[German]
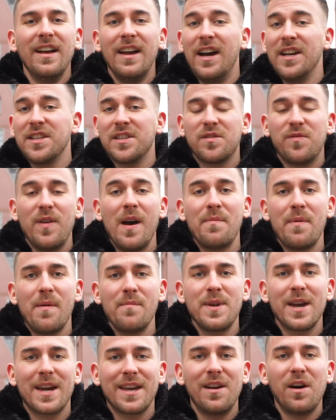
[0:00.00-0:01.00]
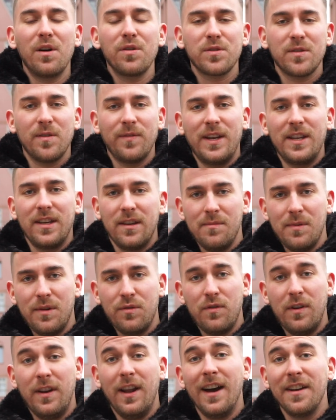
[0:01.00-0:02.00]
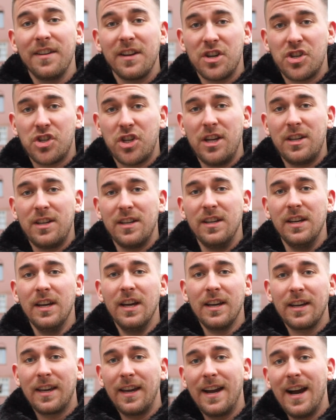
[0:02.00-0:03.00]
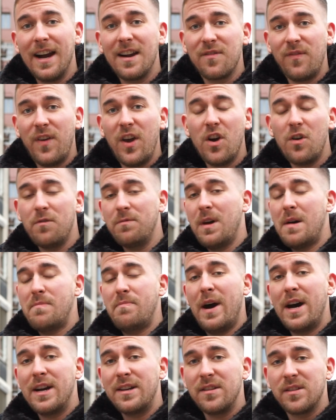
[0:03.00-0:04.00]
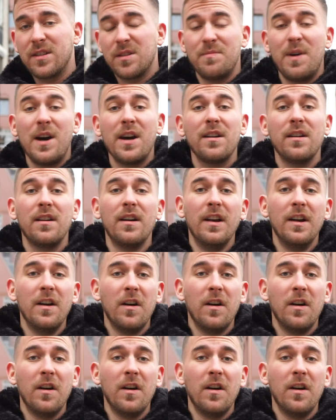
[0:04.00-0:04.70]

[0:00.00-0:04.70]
Also es wäre bei mir genauso, wenn ich immer nur in andere Städte gegangen wäre, um da Party zu machen,